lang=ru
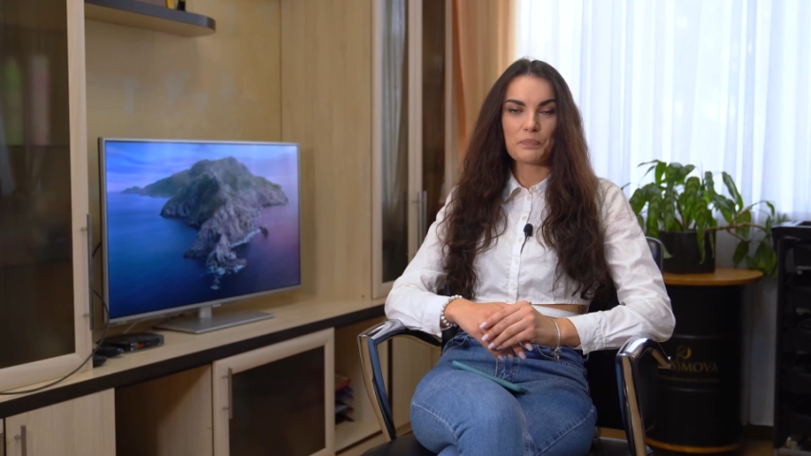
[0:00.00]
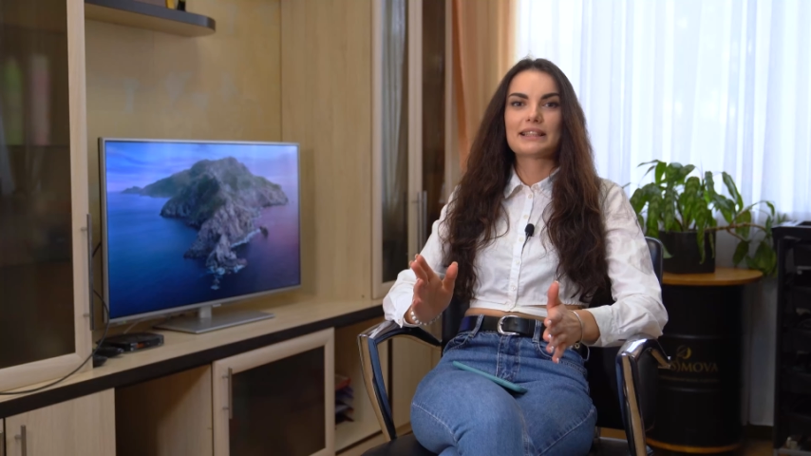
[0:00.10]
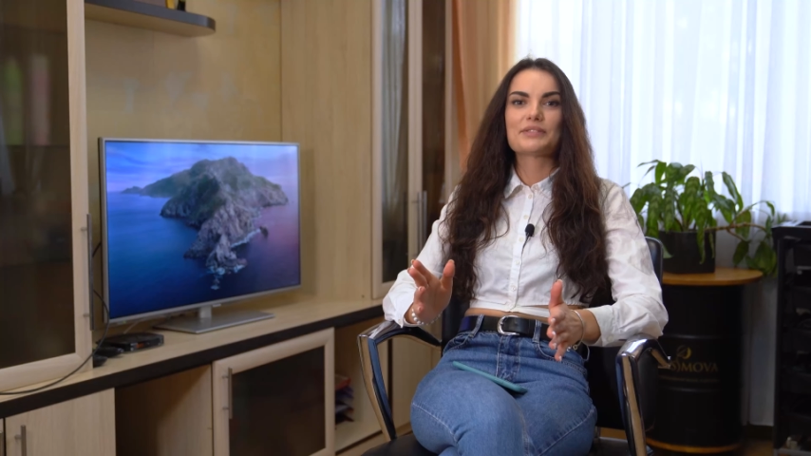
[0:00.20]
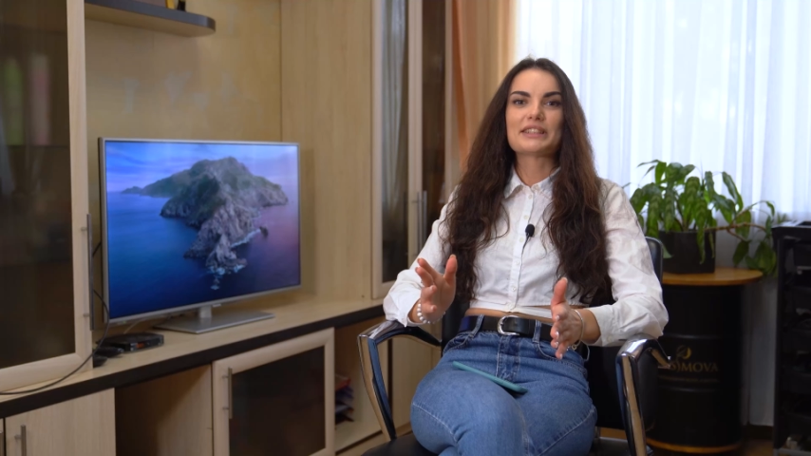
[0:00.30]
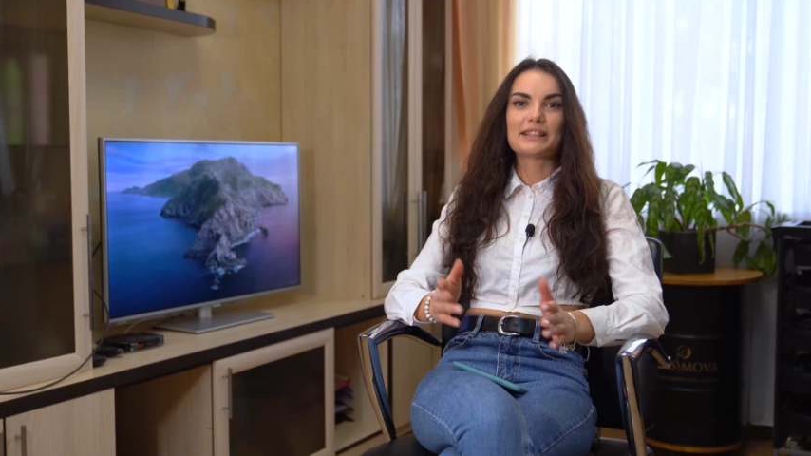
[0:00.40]

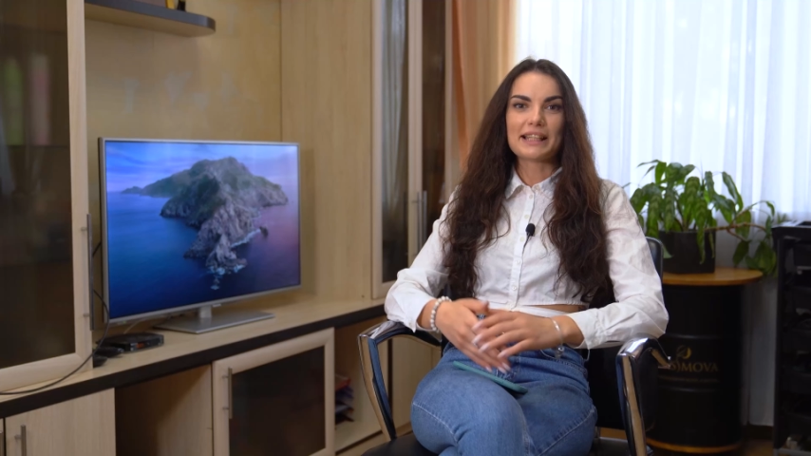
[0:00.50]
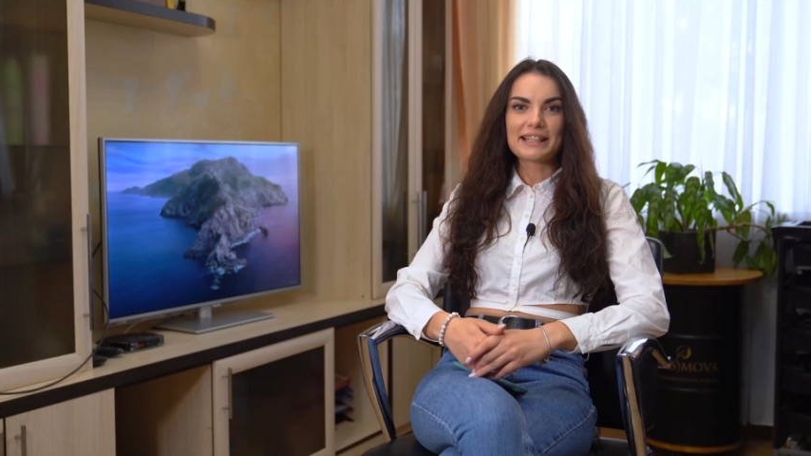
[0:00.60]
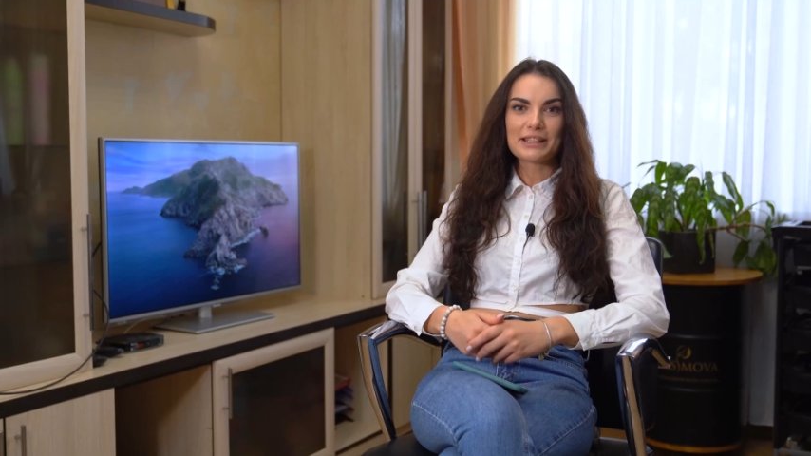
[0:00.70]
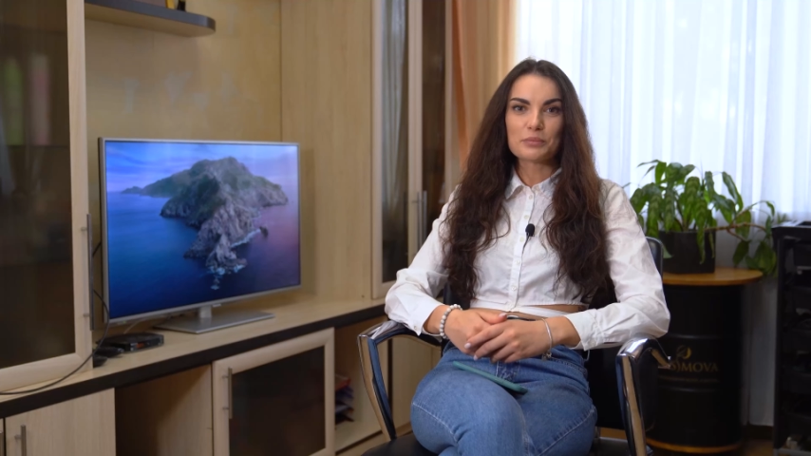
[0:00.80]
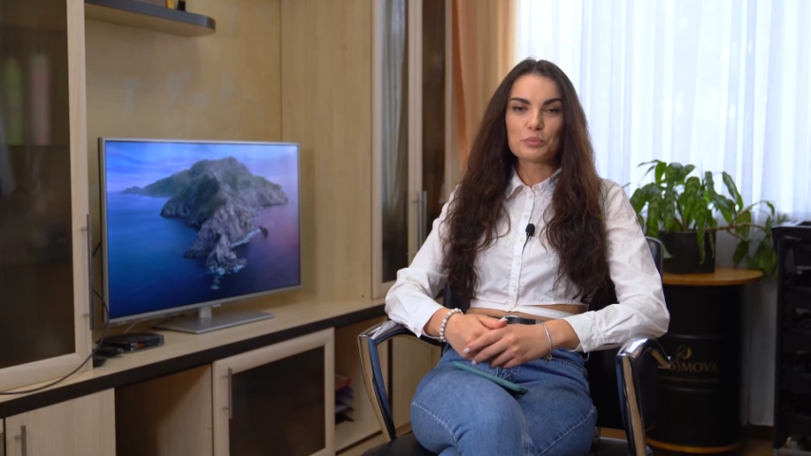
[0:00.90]
ставьте
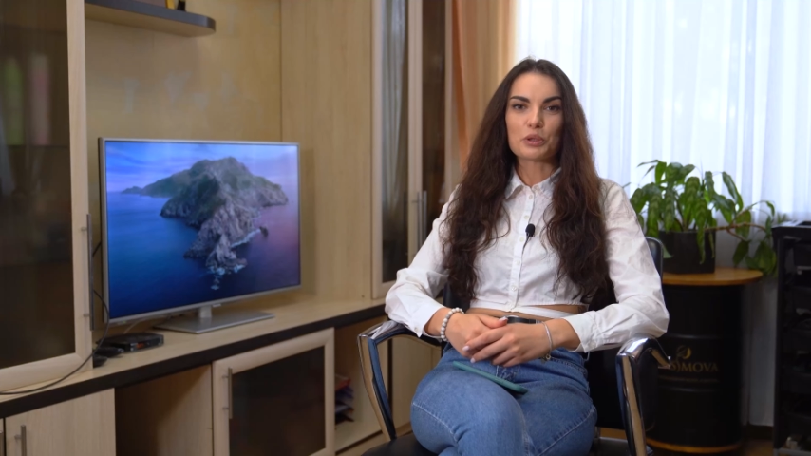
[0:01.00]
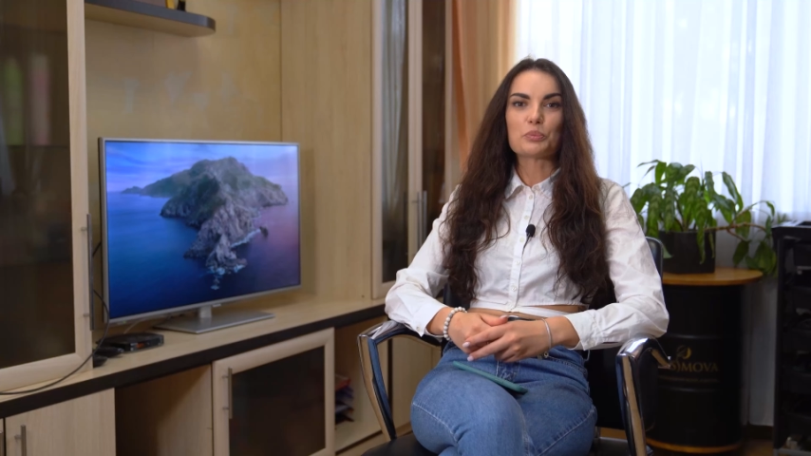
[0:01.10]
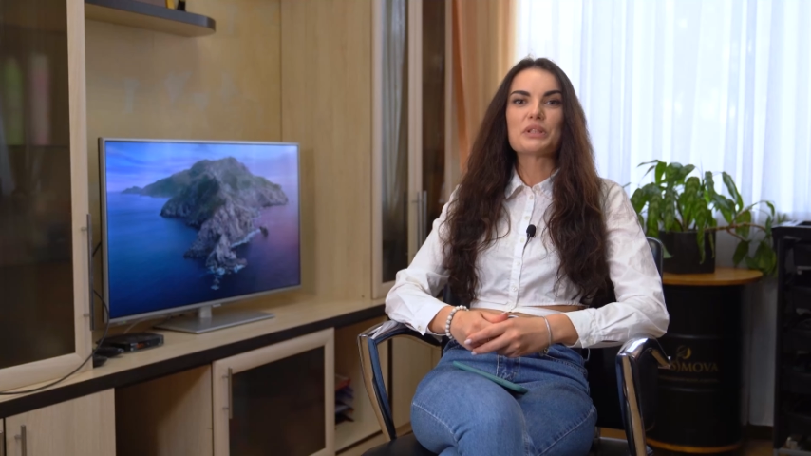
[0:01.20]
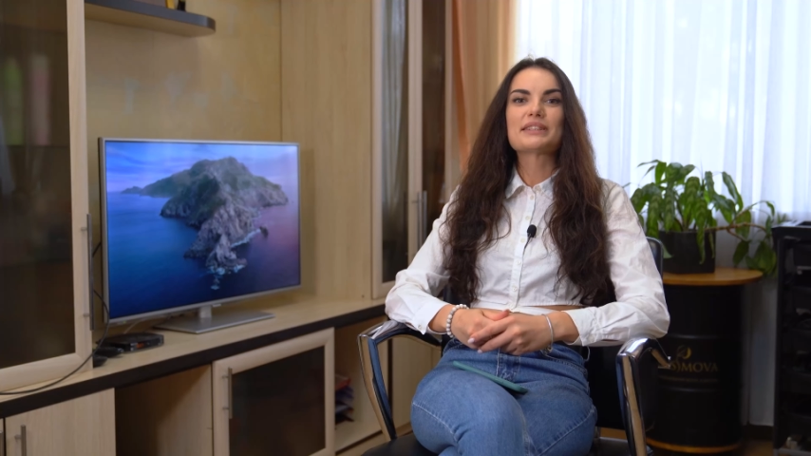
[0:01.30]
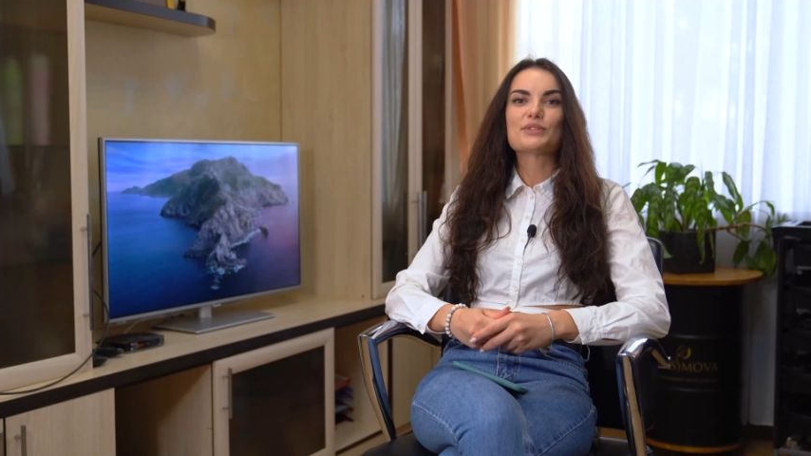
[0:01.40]
лайки,
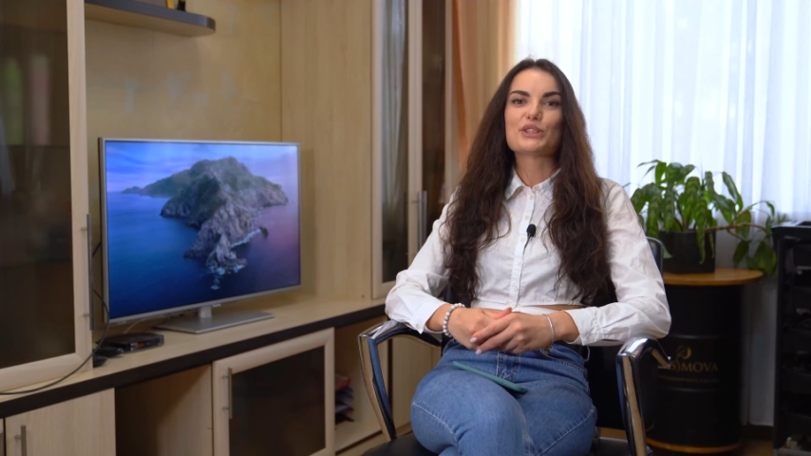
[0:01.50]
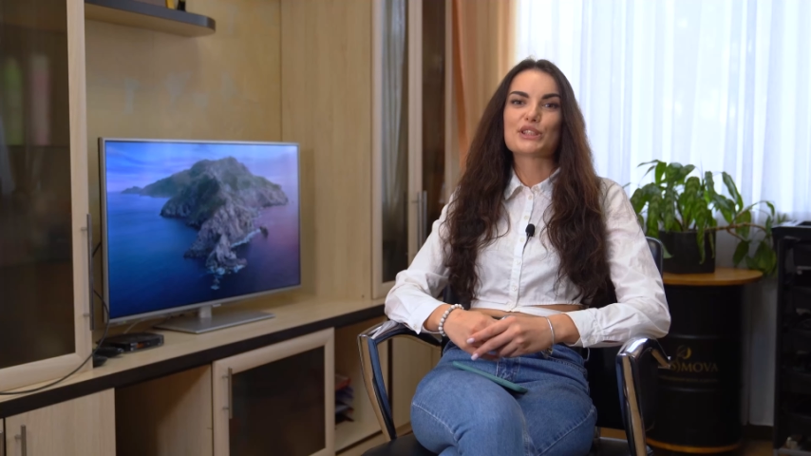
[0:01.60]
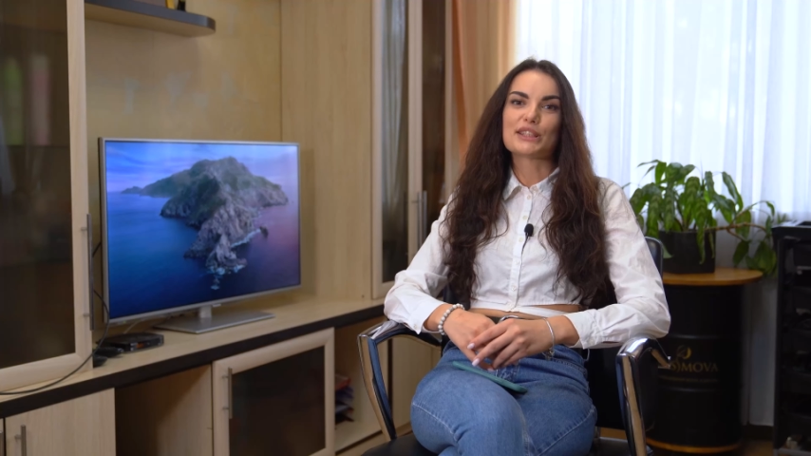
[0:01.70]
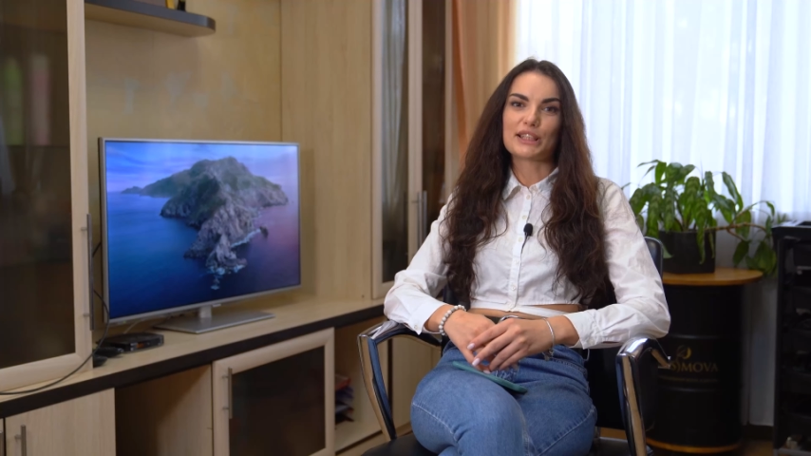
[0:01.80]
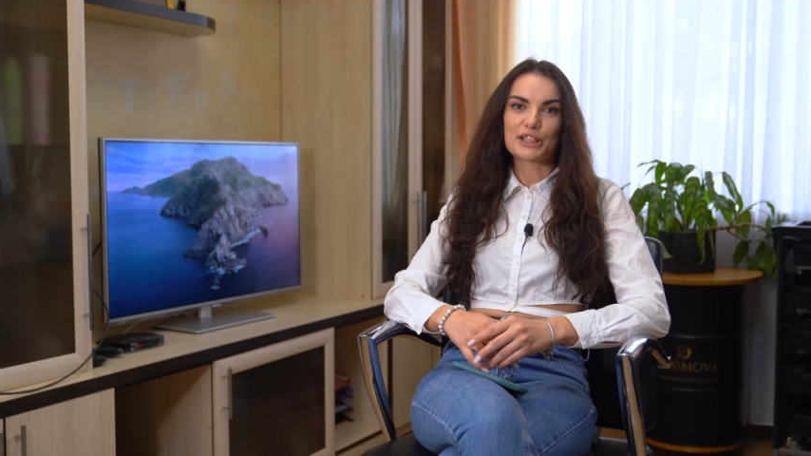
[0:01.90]
подписывайтесь на